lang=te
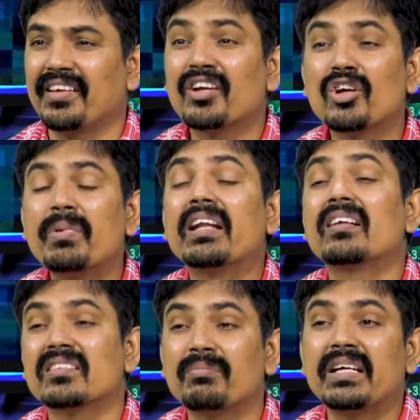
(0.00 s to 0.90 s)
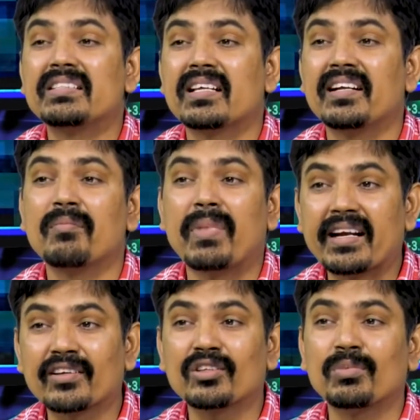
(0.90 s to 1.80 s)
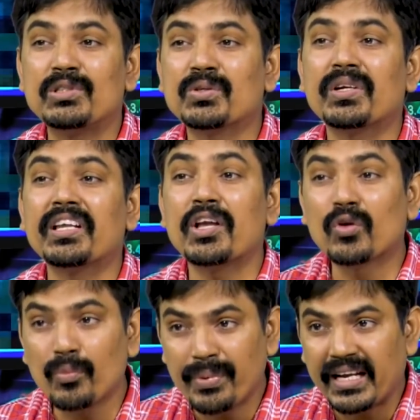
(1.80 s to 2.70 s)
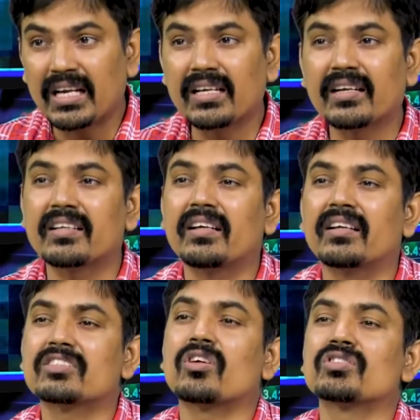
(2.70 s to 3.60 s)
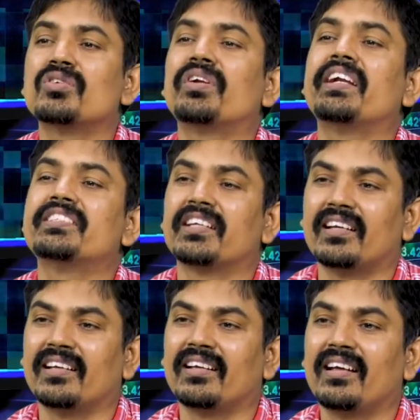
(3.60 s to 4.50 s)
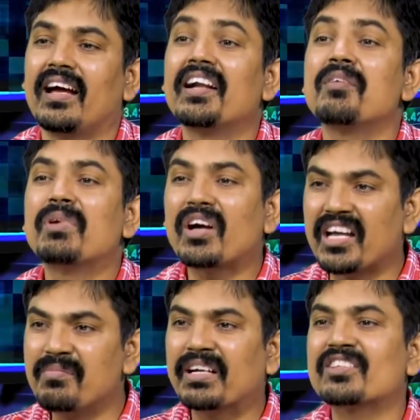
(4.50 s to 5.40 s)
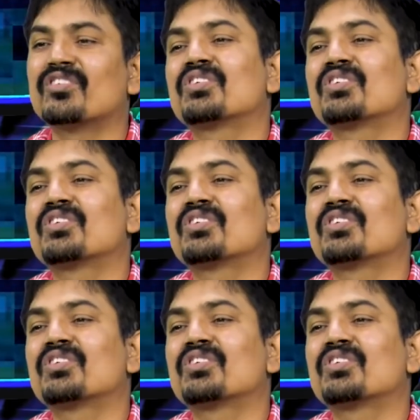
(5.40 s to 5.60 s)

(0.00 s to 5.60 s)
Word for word: ఎక్కువ మనీ ఎలా సంపాదించాలంటే మార్కెట్ తో పోల్చుకుంటే ఎక్కువ పెరిగే స్టాక్స్ నువ్వు ట్రేడ్ చేయాలి అంటే మీకు హై బీటా